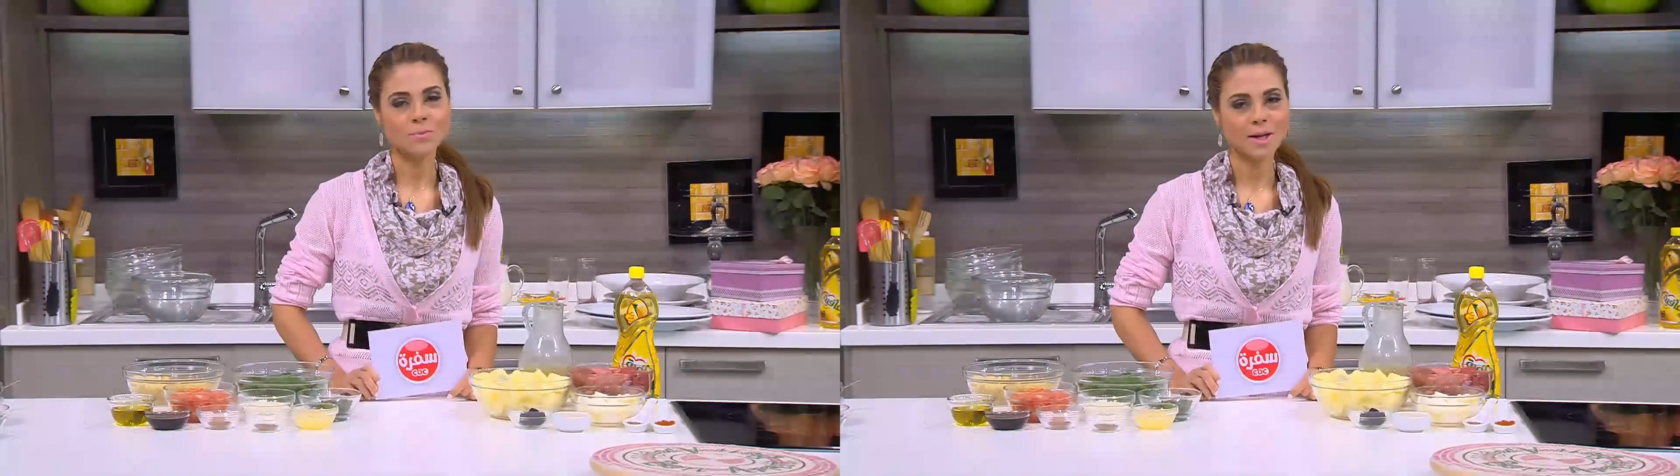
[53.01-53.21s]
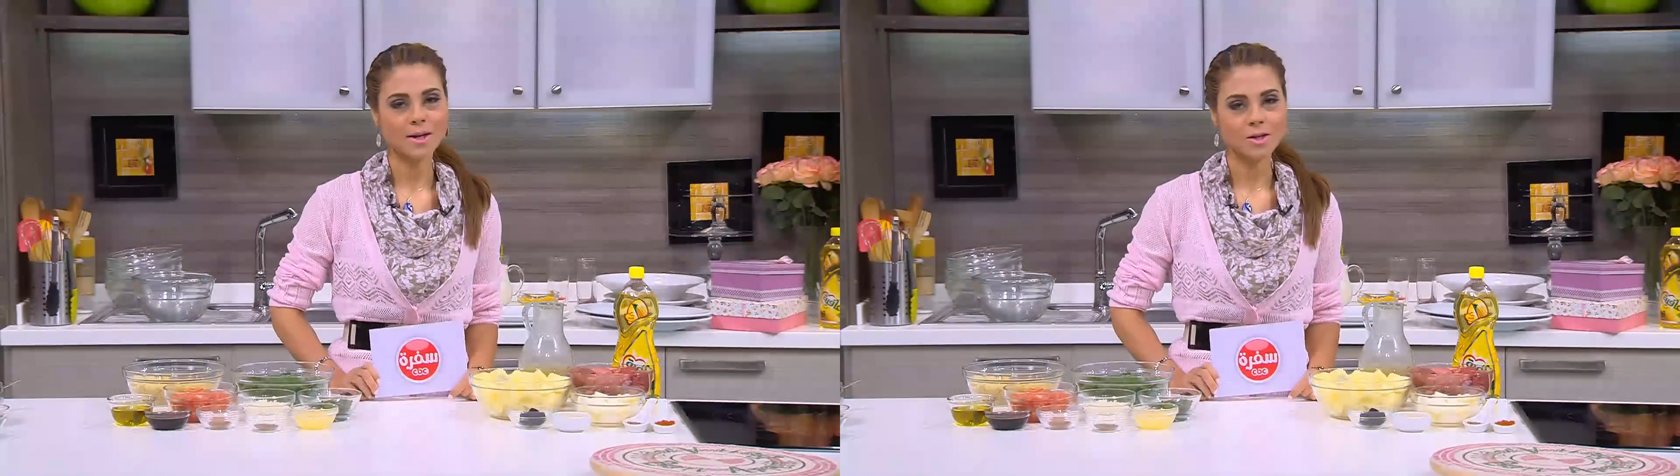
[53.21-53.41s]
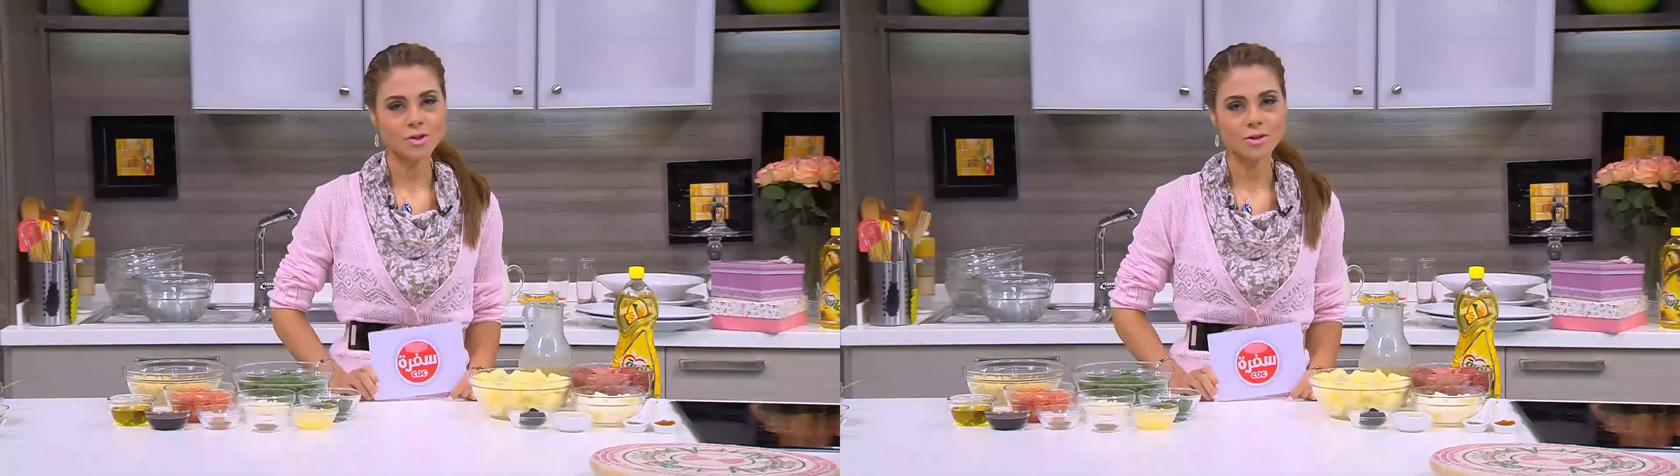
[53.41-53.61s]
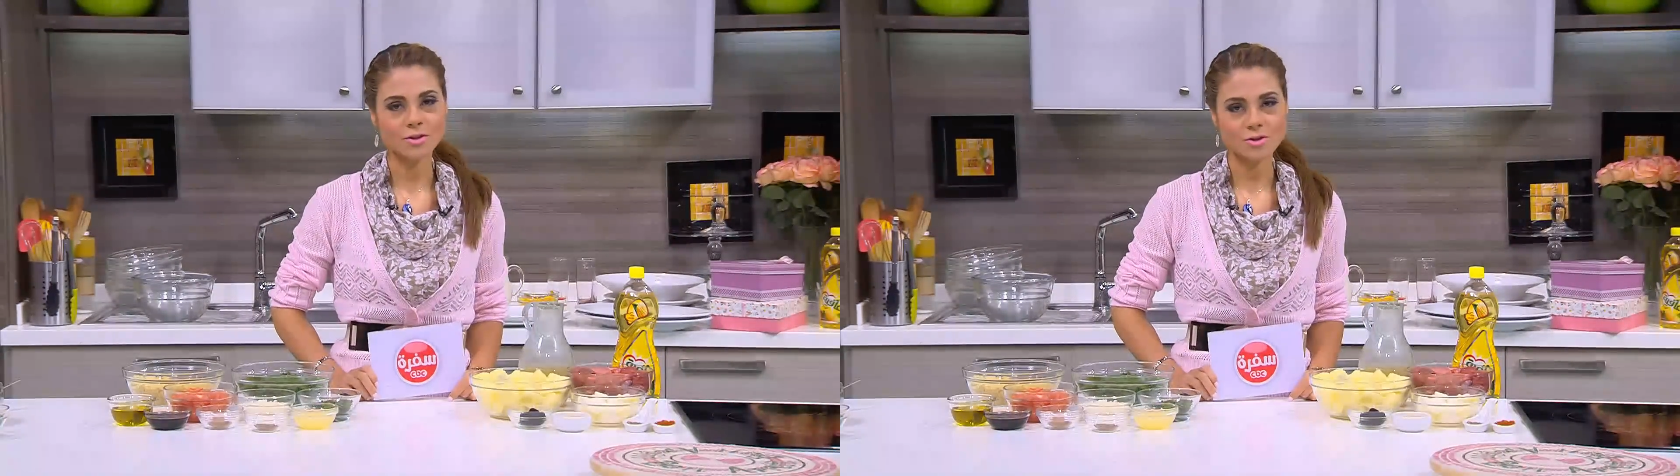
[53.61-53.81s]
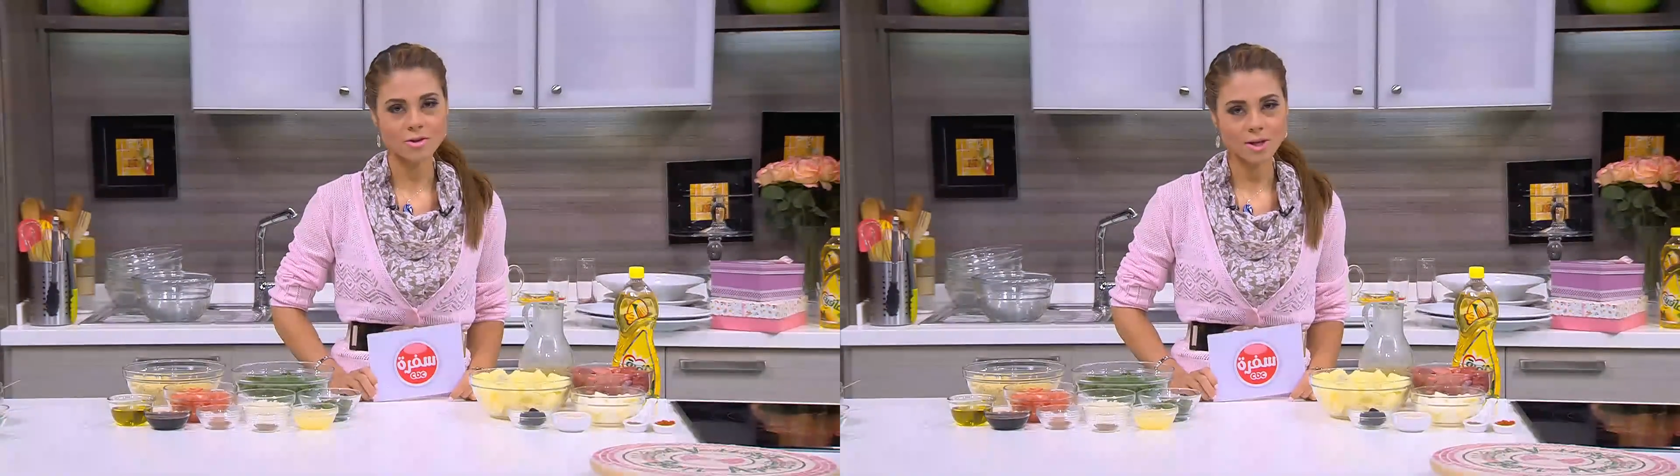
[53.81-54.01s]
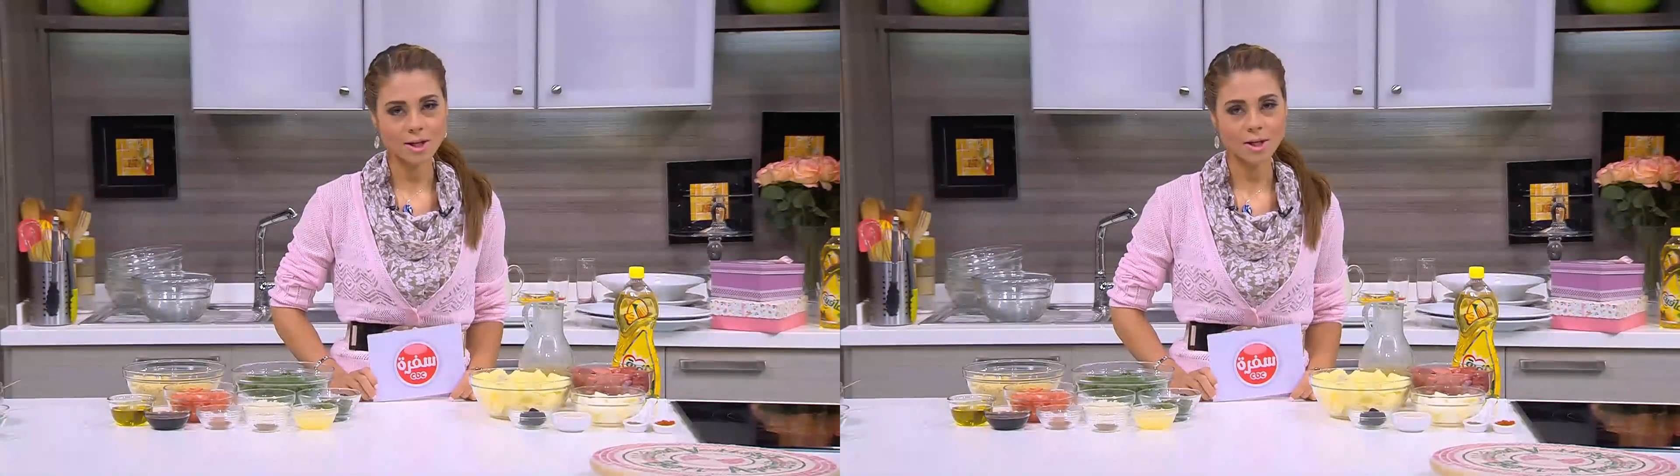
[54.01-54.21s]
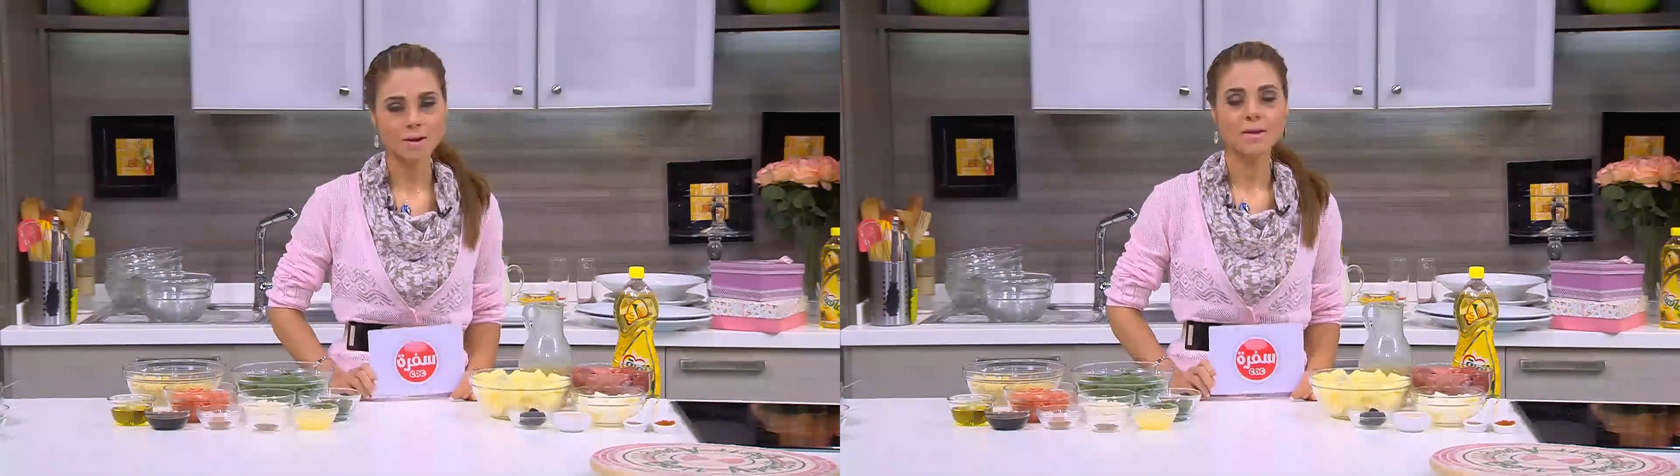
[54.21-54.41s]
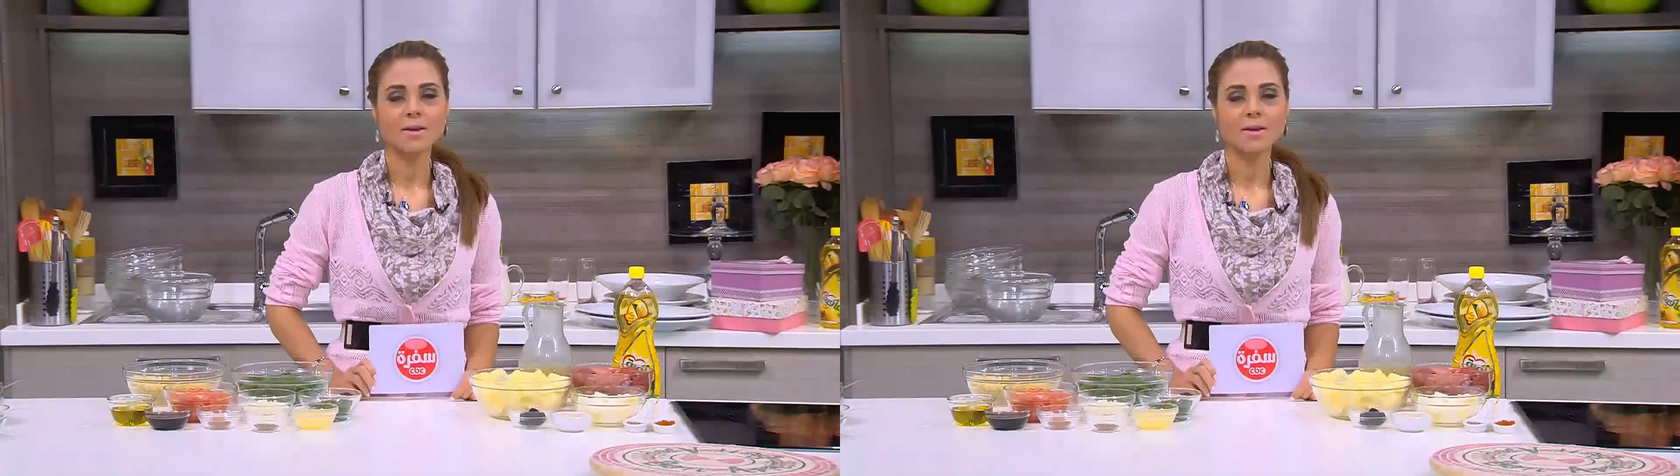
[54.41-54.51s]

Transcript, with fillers: معايا العشر نصايح